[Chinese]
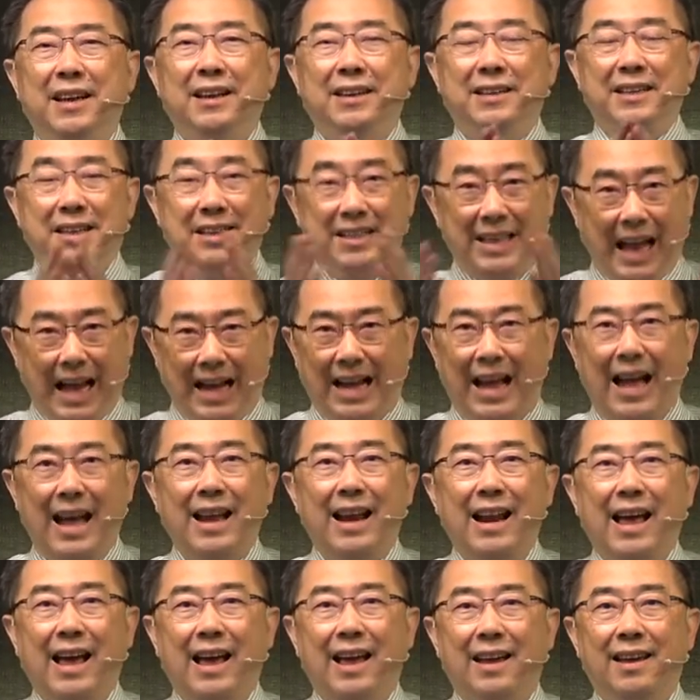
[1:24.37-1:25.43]
你打开
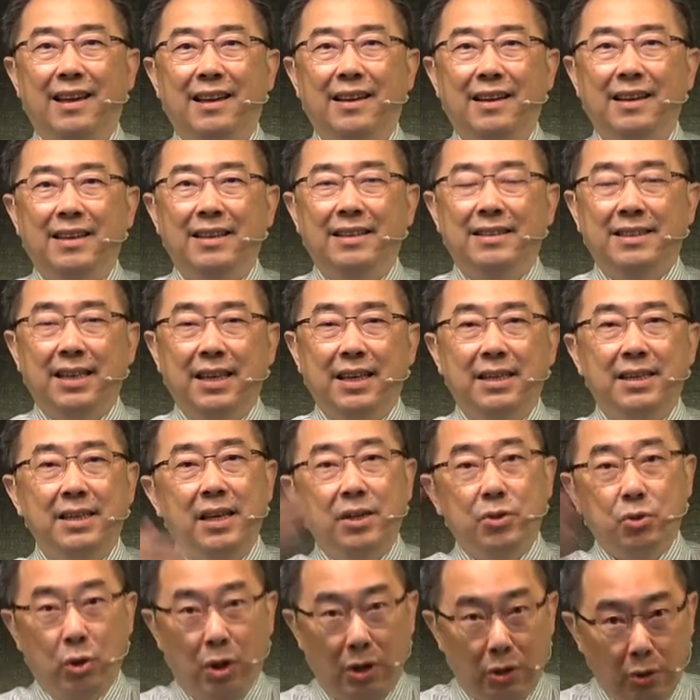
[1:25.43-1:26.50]
来，这一页
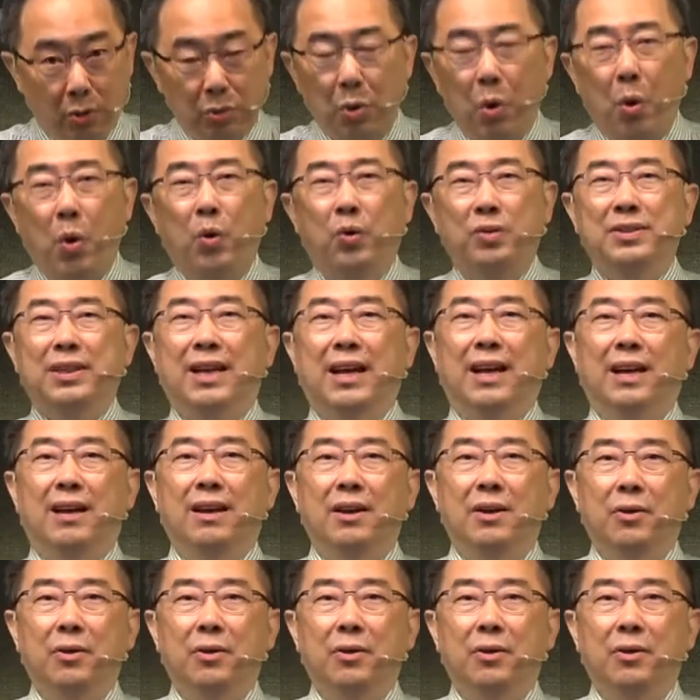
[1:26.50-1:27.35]
全都是红的。